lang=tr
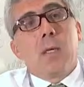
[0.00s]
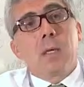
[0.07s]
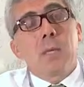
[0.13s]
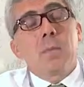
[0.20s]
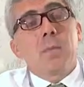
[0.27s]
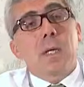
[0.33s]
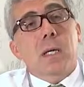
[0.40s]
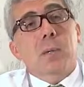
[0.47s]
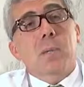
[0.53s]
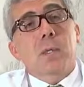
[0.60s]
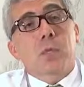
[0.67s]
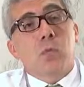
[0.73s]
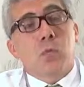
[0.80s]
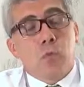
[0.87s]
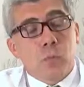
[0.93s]
rahim
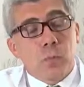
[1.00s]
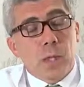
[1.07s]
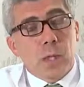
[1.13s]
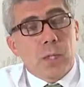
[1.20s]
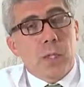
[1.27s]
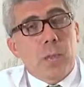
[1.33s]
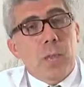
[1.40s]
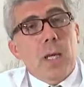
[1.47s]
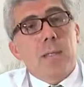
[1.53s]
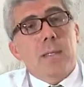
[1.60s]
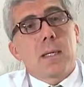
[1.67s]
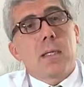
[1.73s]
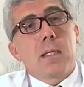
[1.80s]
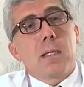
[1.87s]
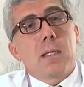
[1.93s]
sarkması durumlarında
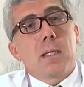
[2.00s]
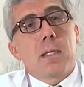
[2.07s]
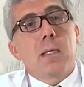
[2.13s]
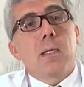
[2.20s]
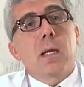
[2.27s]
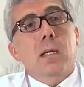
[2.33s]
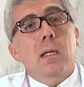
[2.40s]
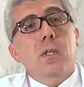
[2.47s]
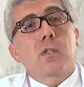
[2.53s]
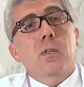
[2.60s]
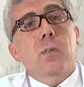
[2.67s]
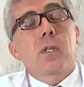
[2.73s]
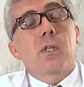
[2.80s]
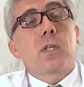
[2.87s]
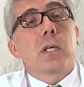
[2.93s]
bazen idrar
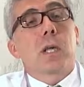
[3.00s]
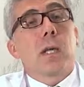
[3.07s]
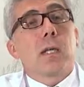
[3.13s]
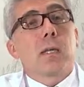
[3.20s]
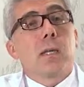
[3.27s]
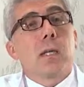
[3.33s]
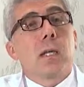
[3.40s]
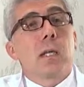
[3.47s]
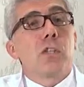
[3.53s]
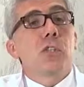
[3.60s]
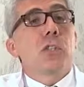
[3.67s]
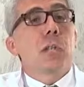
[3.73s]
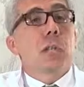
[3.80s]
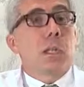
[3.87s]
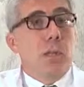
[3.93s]
kaçırma şikayetleriyle
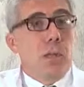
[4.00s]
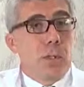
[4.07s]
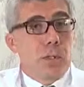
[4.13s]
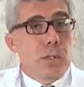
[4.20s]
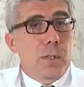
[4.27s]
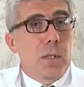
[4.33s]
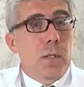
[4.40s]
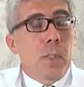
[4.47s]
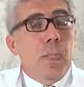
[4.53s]
eşlik edebilir.